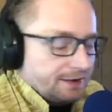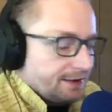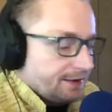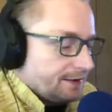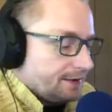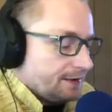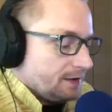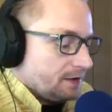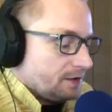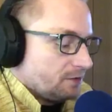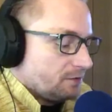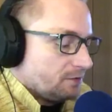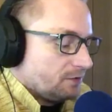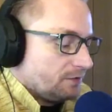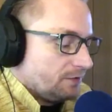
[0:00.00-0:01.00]
e,
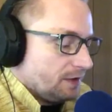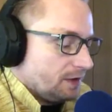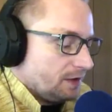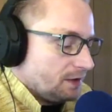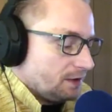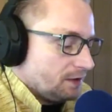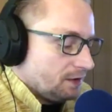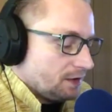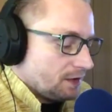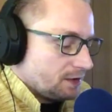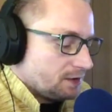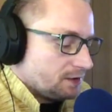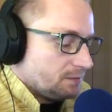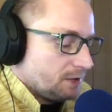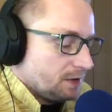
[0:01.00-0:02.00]
niedomówień,
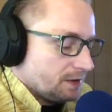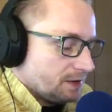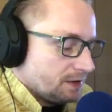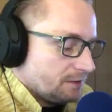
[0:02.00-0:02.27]
jakichś błędnych